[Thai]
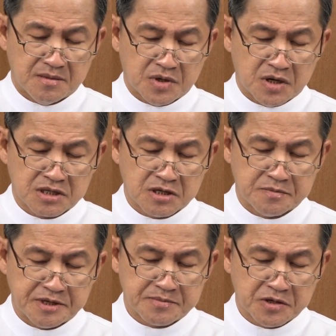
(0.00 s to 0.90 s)
พอเรา
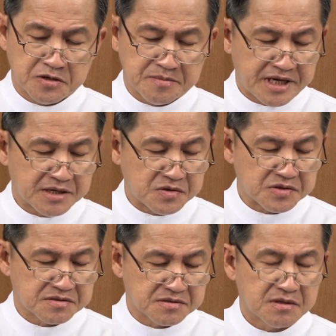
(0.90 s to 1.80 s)
เป็นพ่อแม่คน
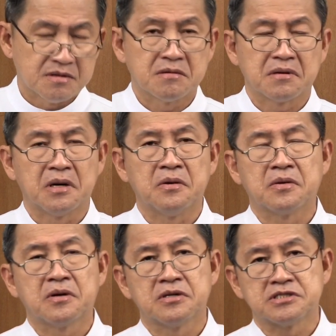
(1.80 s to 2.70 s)
เรา
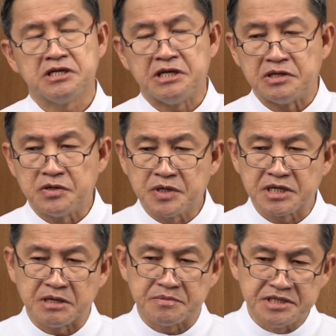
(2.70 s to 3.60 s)
ก็จะเห็นด้วย
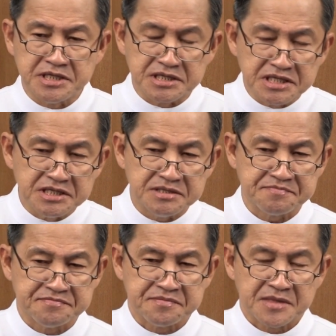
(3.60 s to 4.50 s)
กับเรื่องนี้
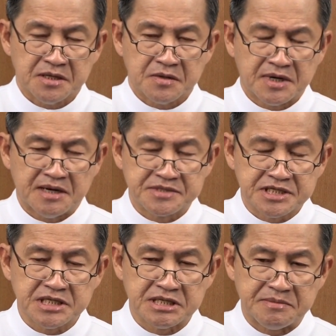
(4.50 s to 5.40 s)
ความ
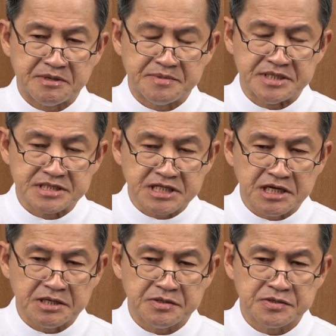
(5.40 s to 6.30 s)
เชื่อในพระเป็นเจ้า
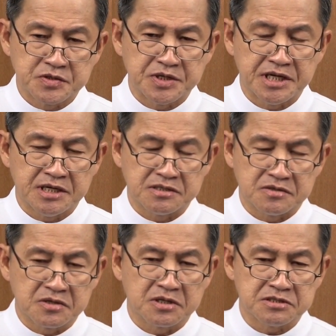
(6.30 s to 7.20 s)
ช่วยให้เรา
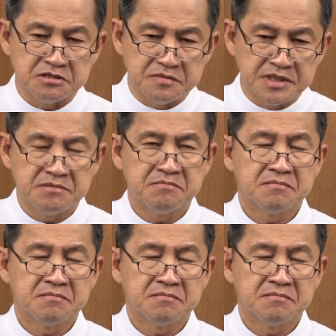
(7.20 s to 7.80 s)
รอดชีวิต